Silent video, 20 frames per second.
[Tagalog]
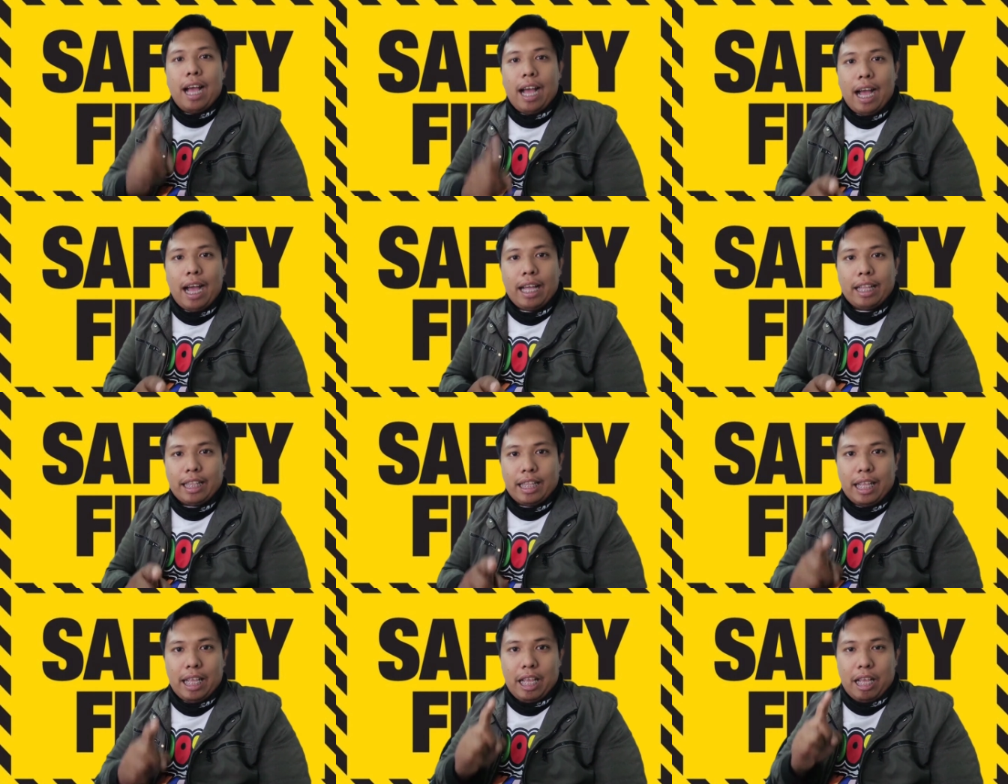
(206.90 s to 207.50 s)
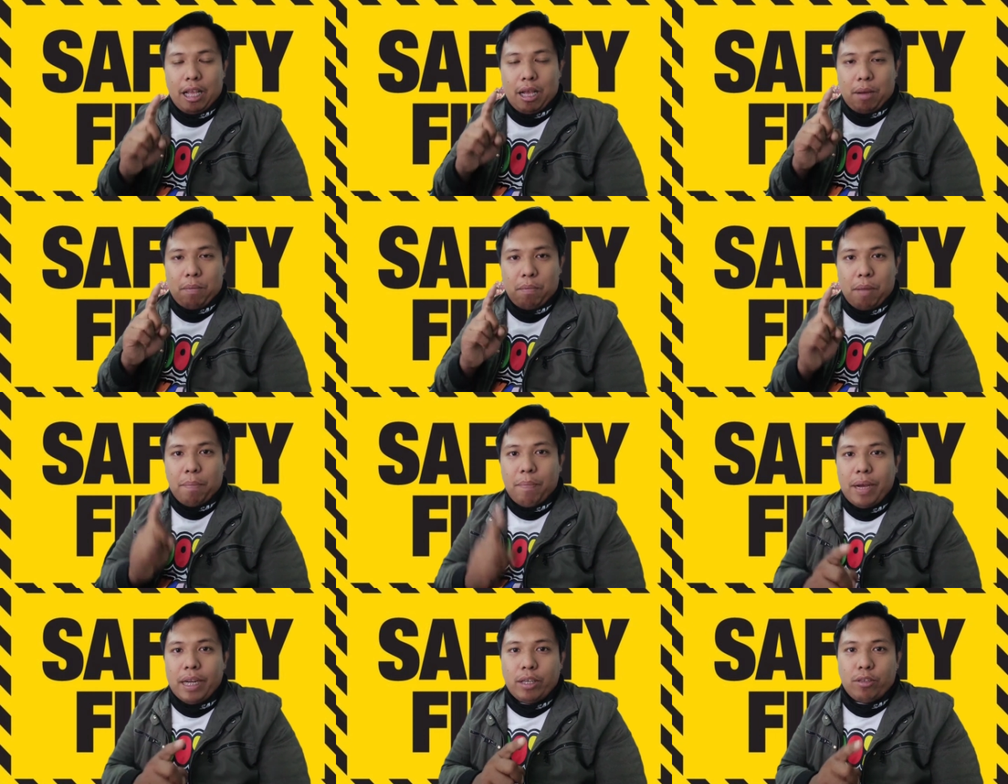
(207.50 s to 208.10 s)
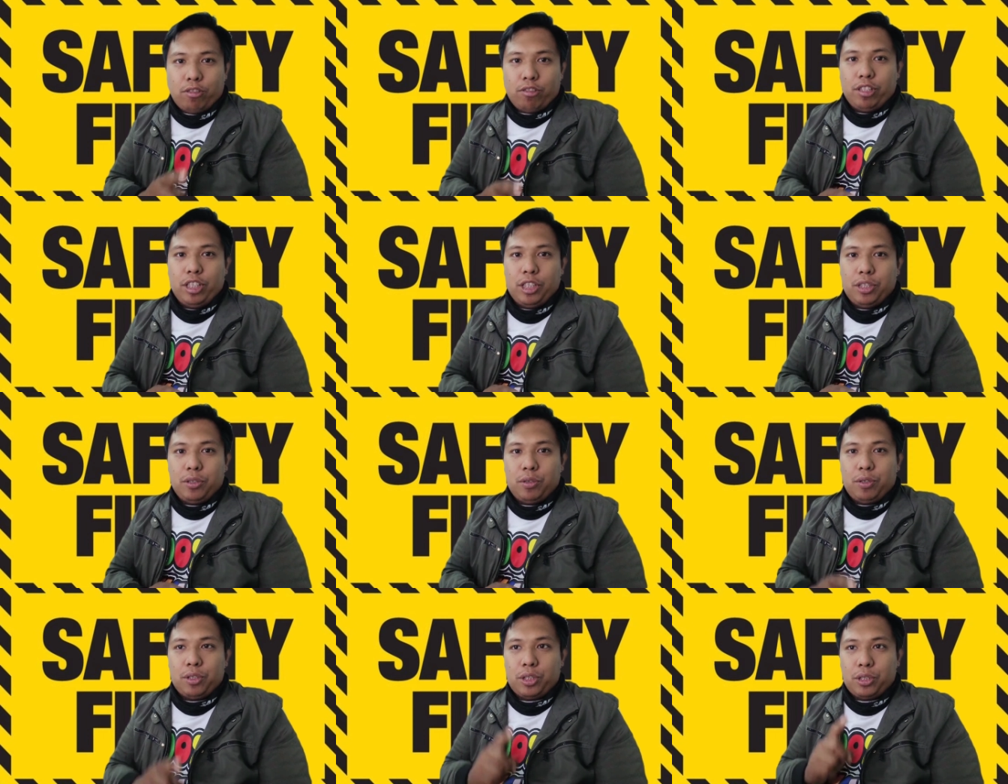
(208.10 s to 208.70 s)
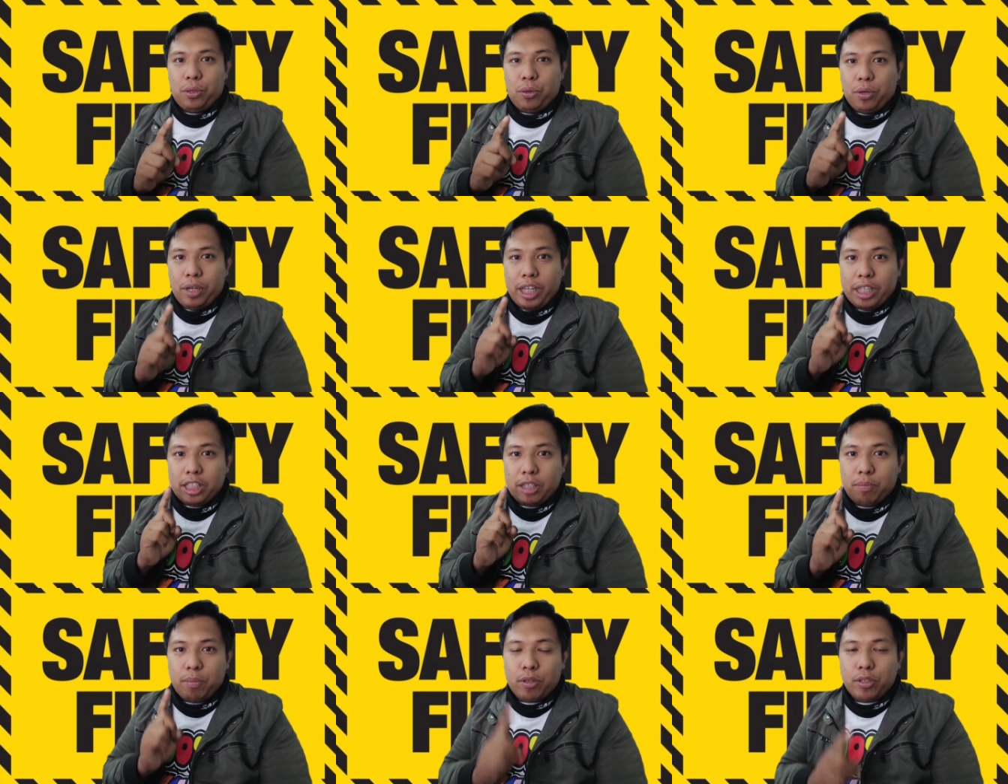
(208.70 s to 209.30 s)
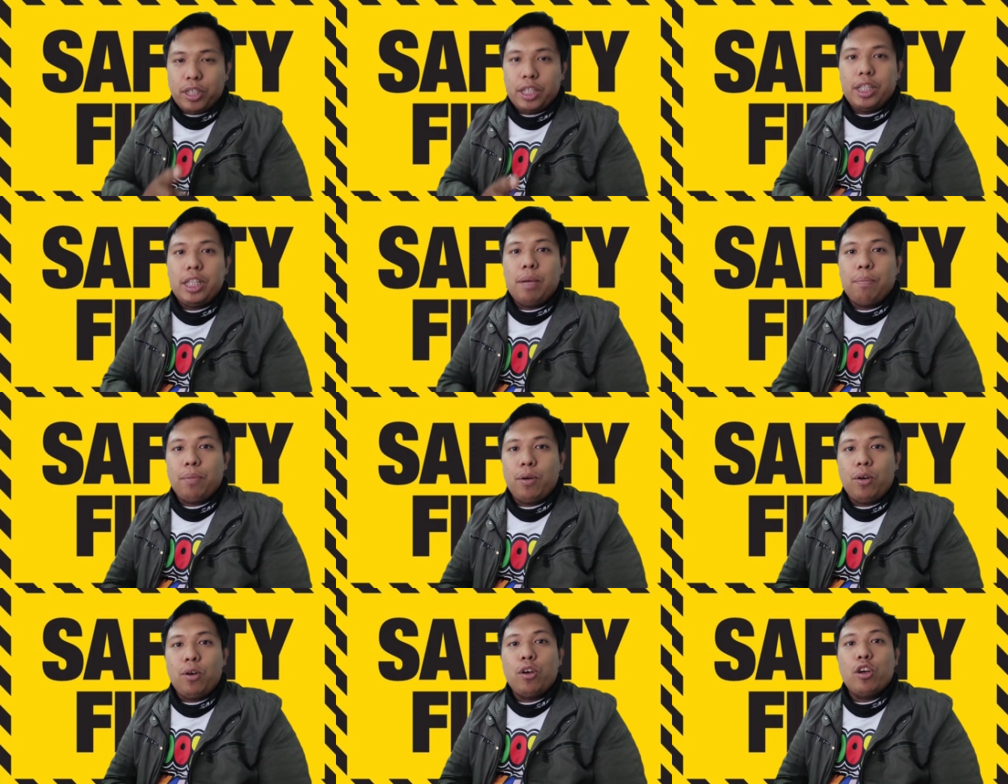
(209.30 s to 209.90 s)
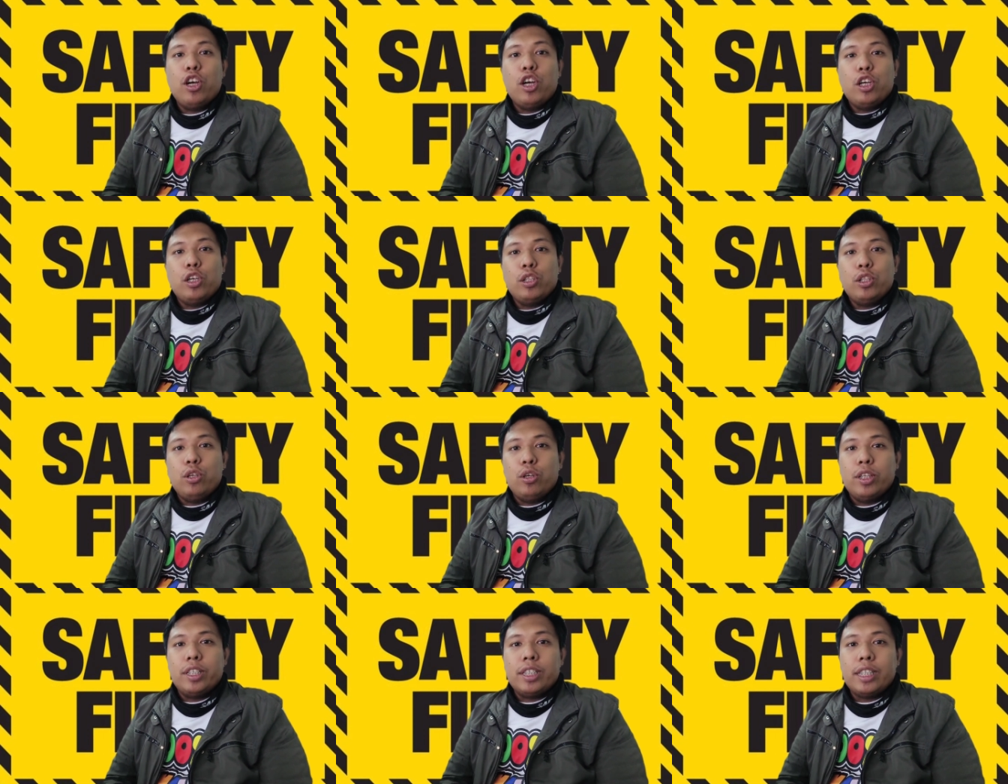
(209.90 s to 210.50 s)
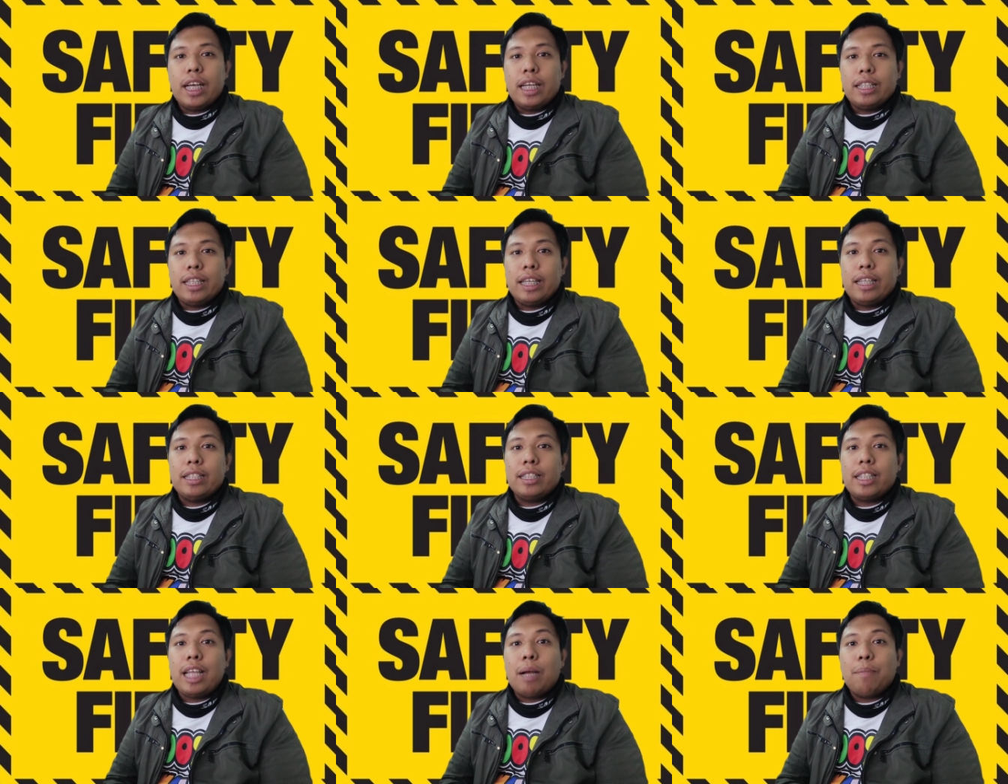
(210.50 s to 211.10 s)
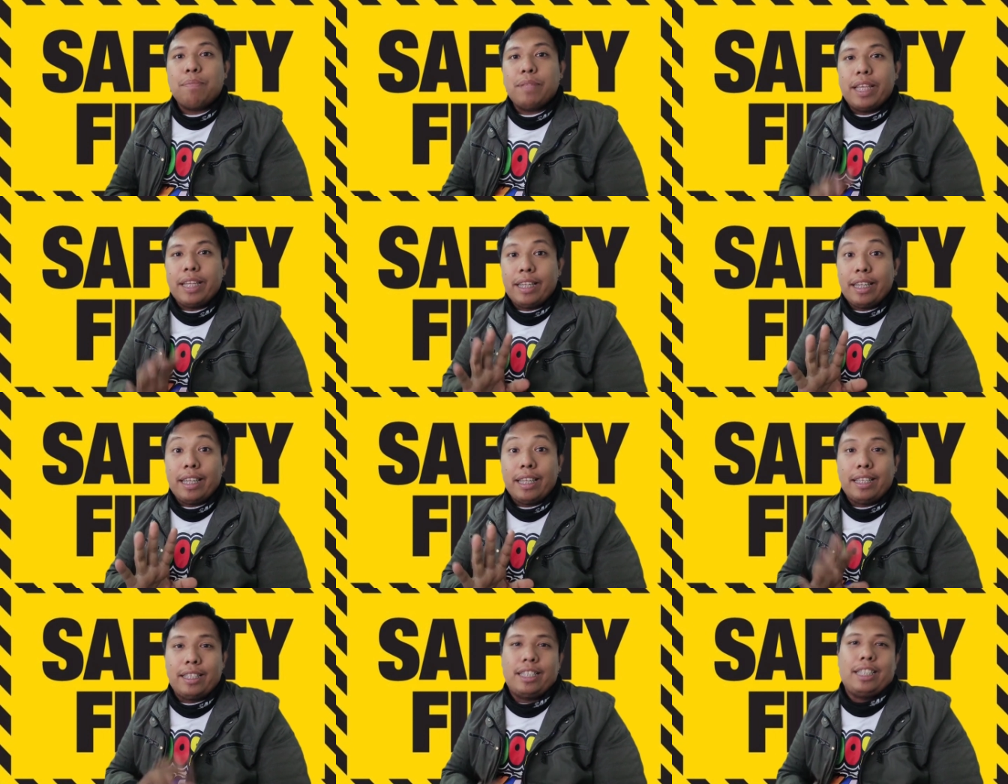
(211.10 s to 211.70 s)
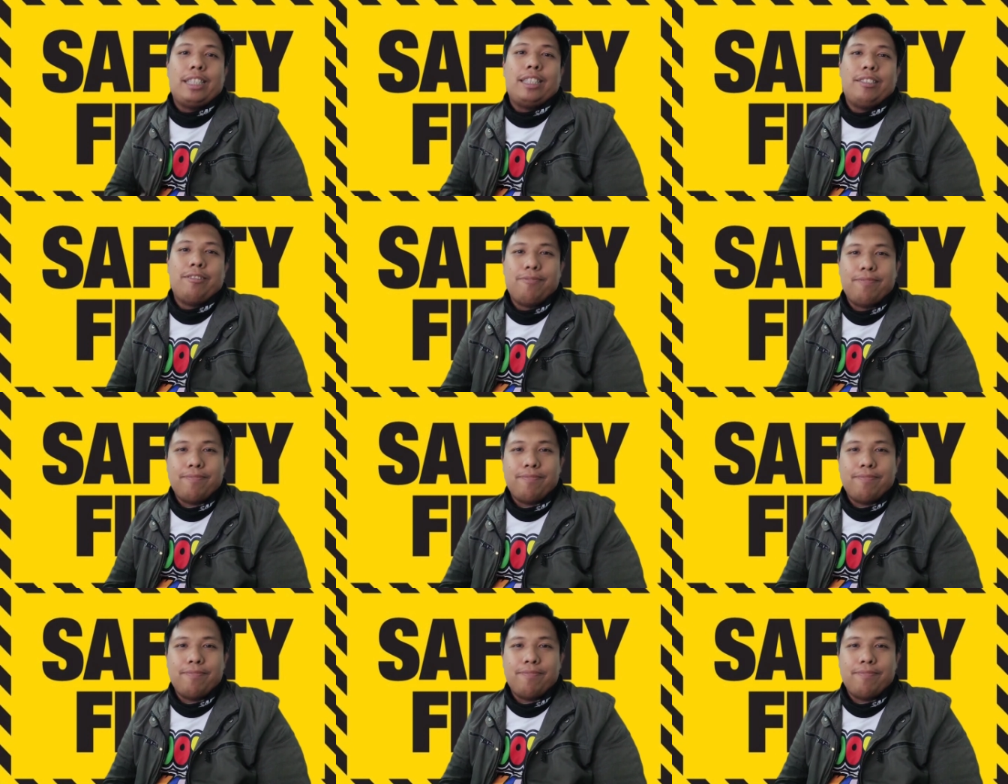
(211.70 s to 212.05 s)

at mapanood ninyo. So let's proceed na po doon sa ating top 10 list.